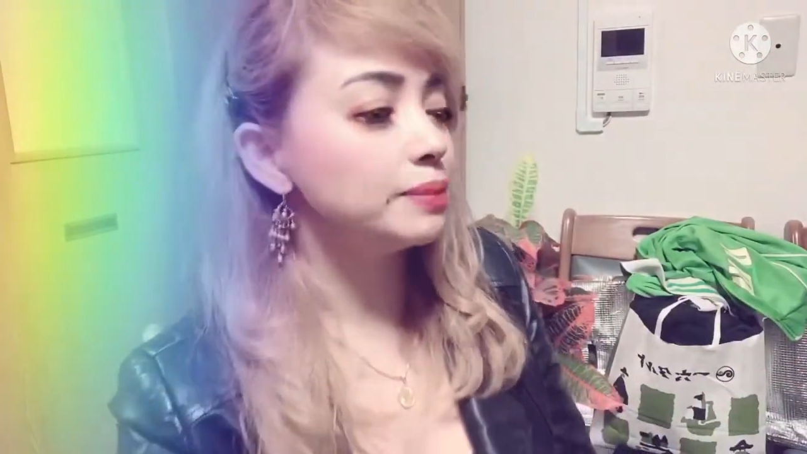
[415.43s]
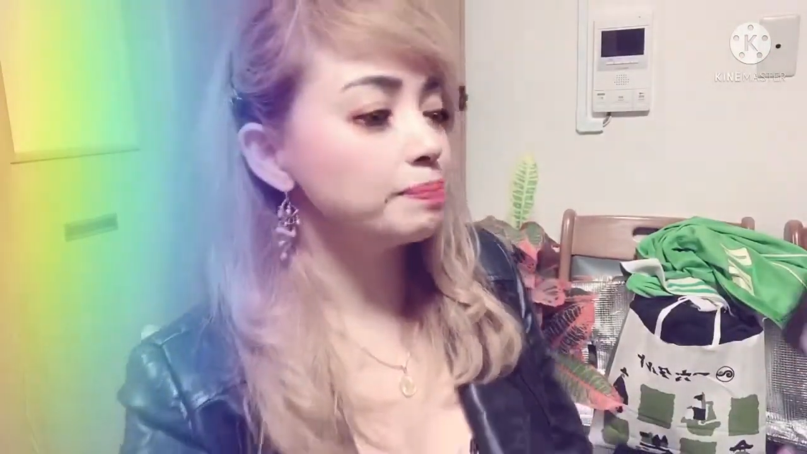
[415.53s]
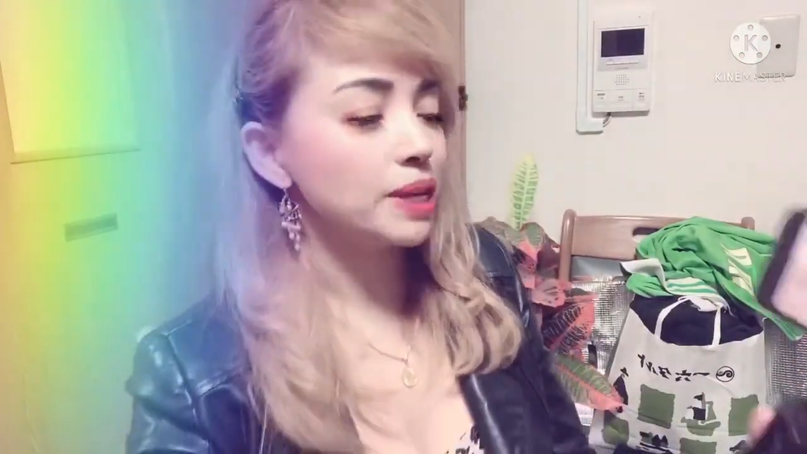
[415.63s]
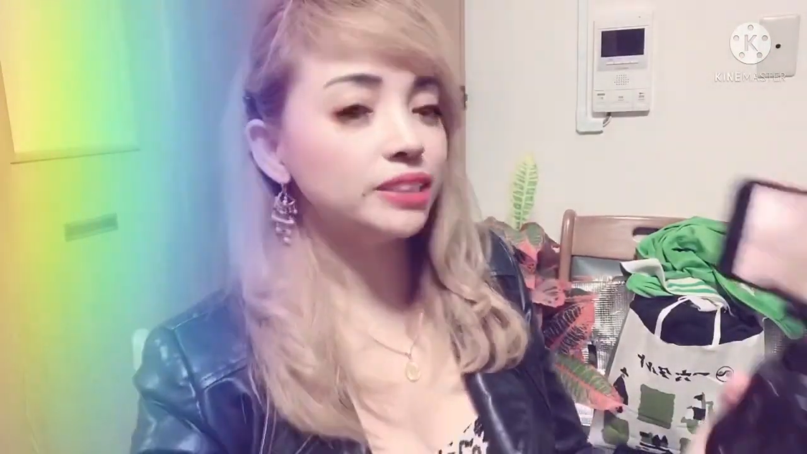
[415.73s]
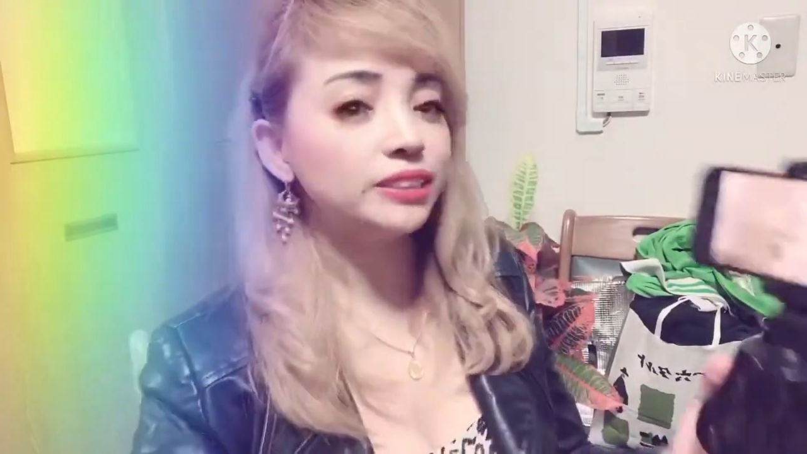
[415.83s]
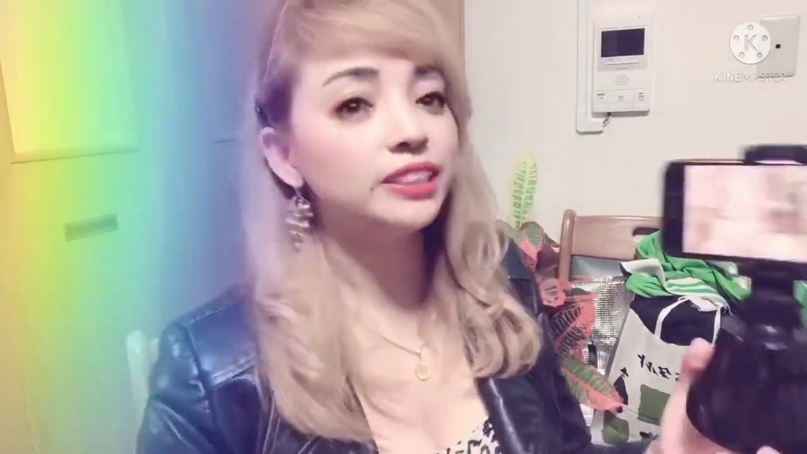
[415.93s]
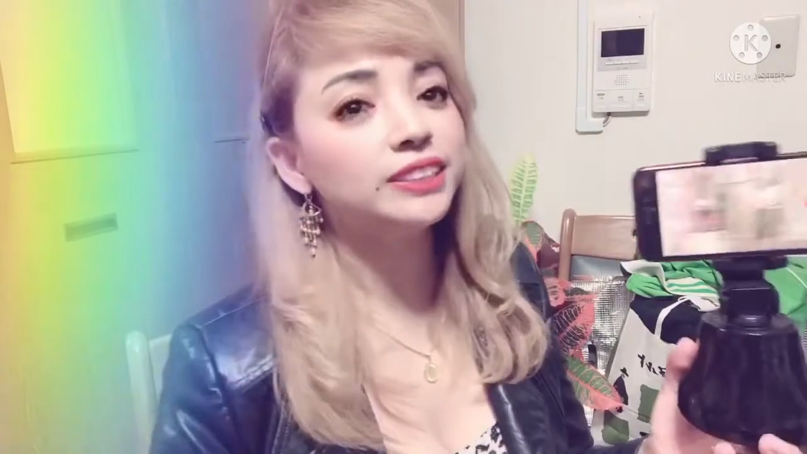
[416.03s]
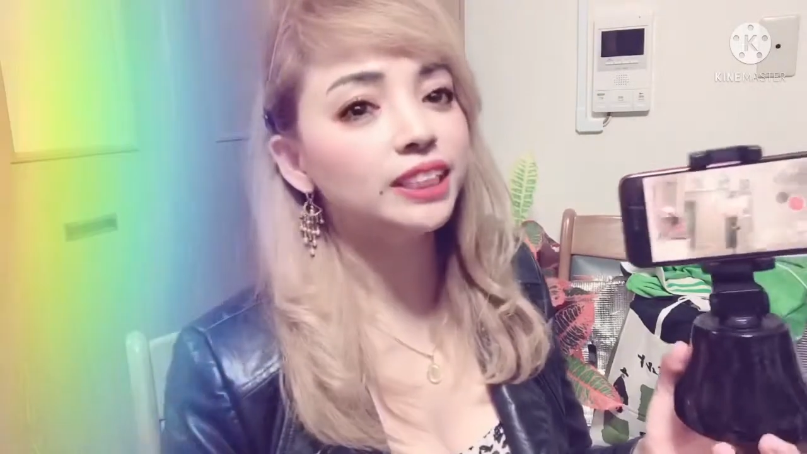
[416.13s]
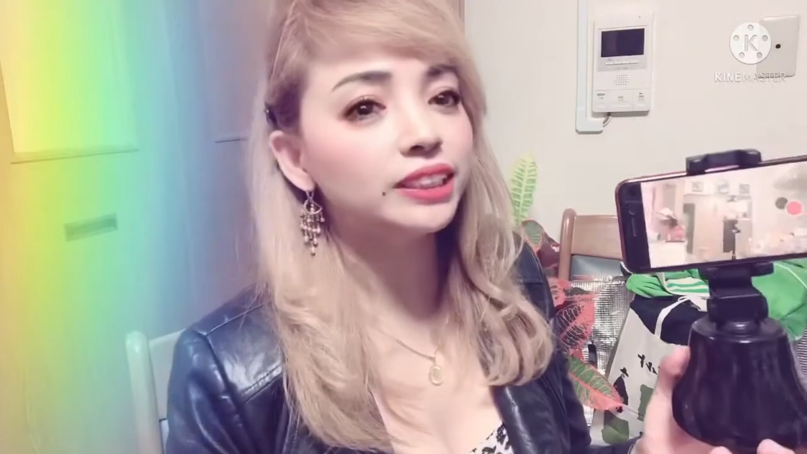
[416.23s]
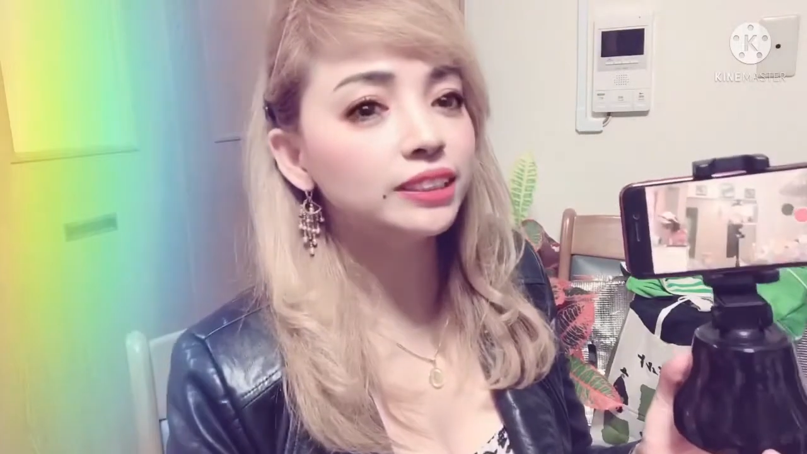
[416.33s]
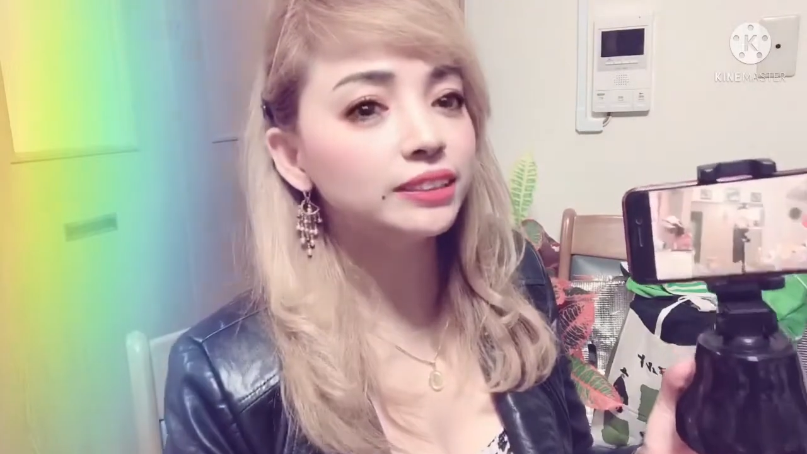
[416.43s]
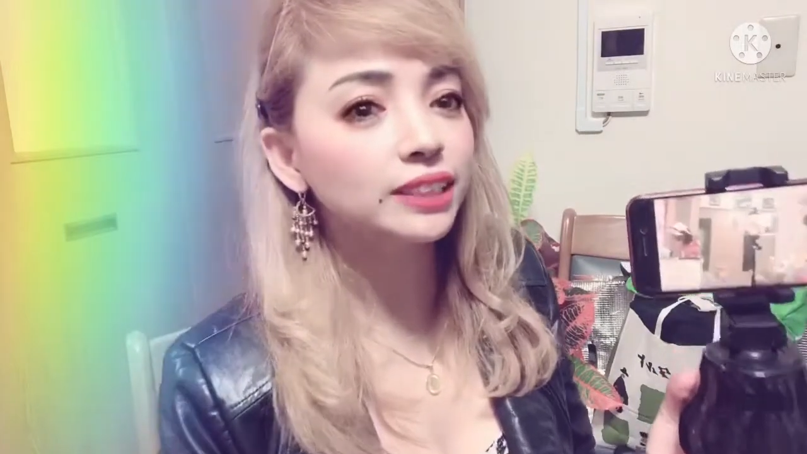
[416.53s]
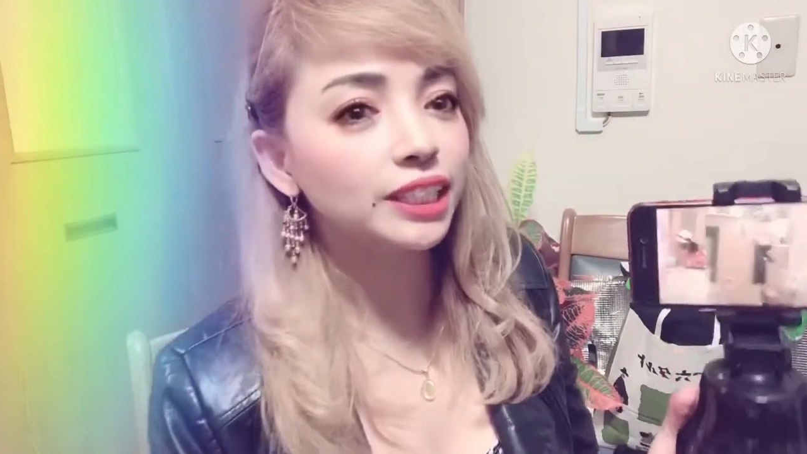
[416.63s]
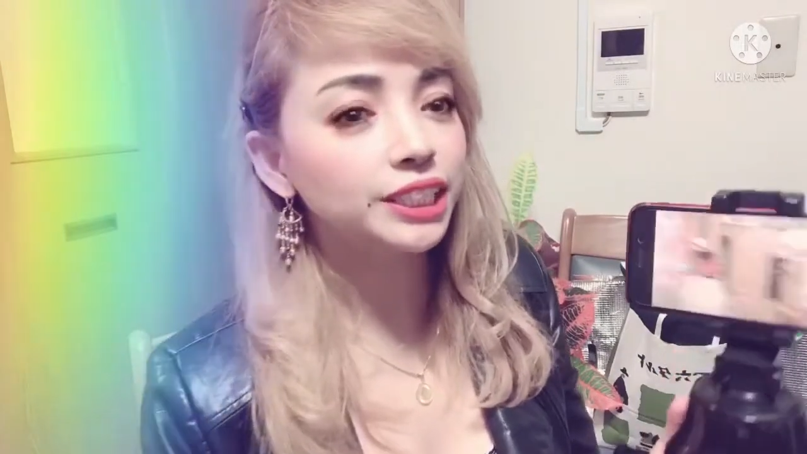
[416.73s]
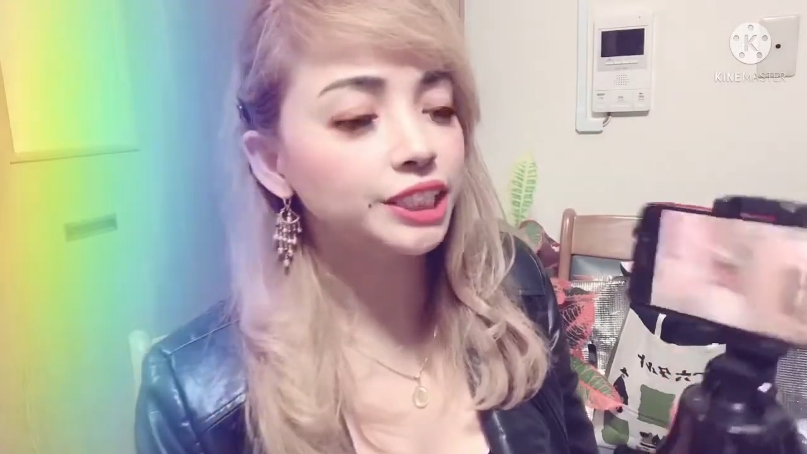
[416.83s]
pagsisetting sa
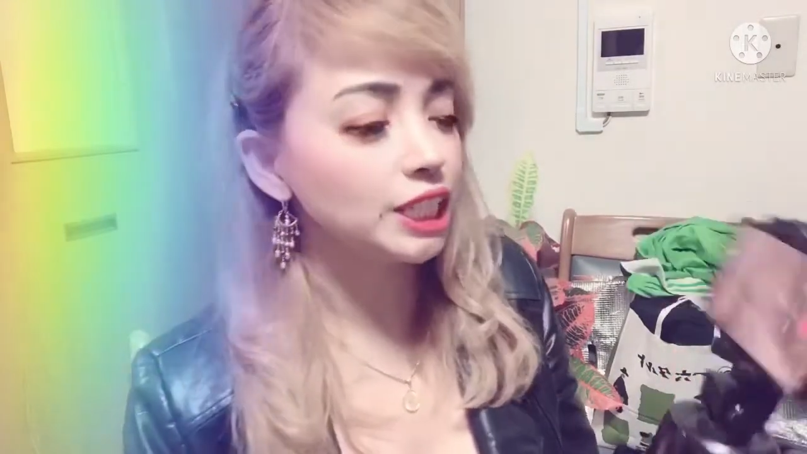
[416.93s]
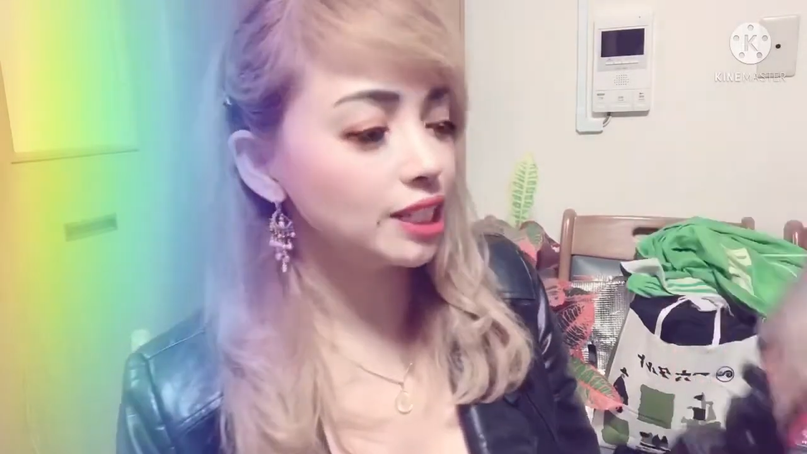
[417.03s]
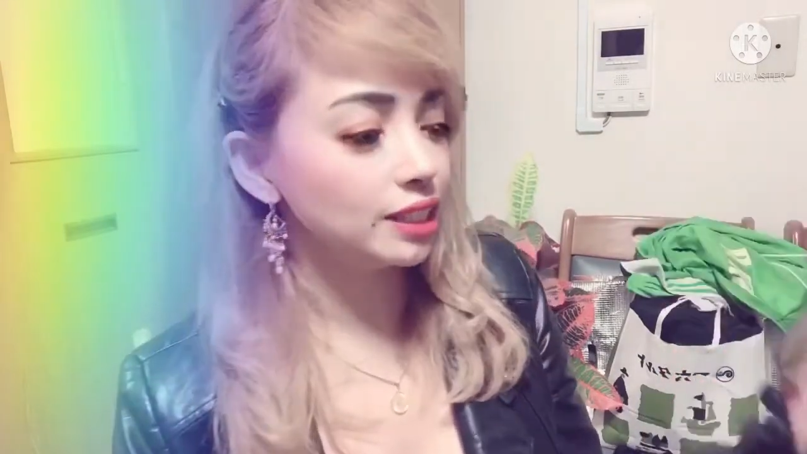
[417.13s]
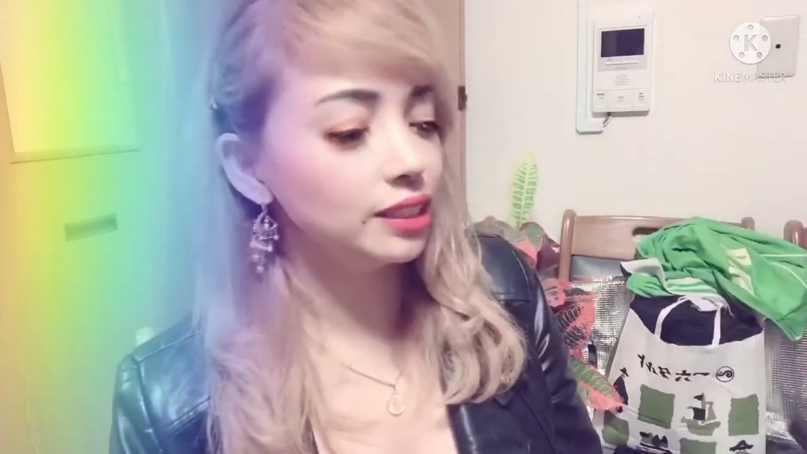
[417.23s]
kanya.